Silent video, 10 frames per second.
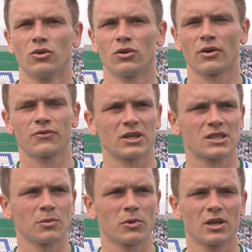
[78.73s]
Ну, а в
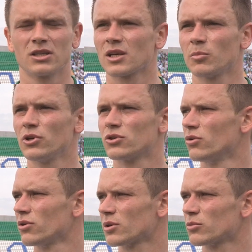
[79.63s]
конце могли забить
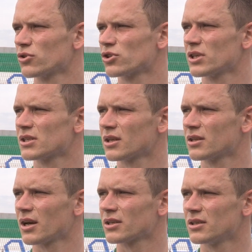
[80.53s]
гол там тоже на
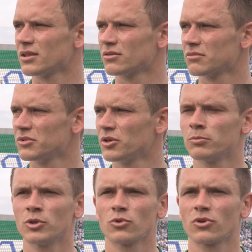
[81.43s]
стандарте, ну,
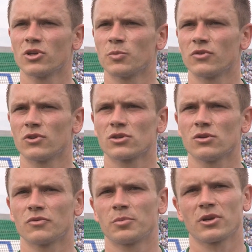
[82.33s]
немного не
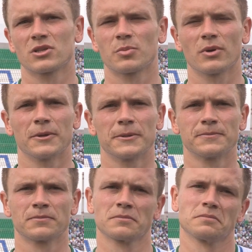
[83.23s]
повезло, в принципе.
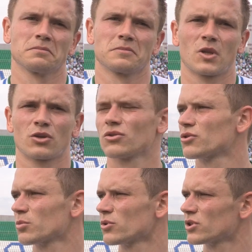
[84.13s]
Что
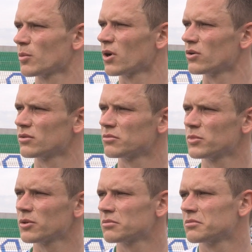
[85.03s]
еще можно добавить?
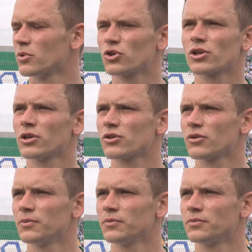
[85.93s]
У меня больше
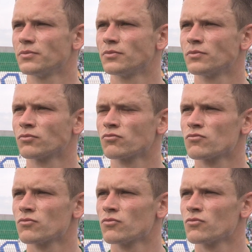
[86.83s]
нечего.
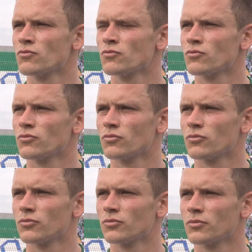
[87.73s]
Твой со стандарта гол –
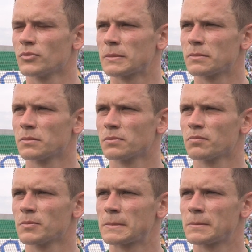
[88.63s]
это
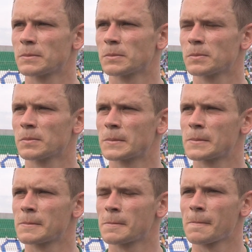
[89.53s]
наигранные, наигранная
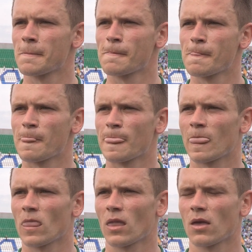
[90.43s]
комбинация или
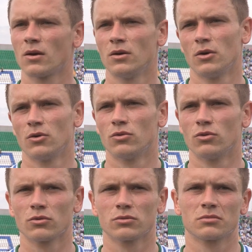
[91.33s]
по ситуации?
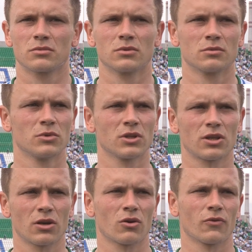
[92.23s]
Ну, мы
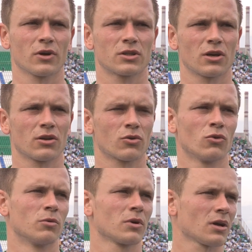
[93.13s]
на тренировках
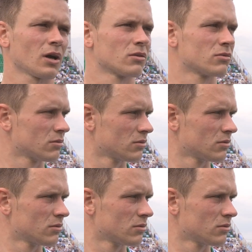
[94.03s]
тренируем какая-то.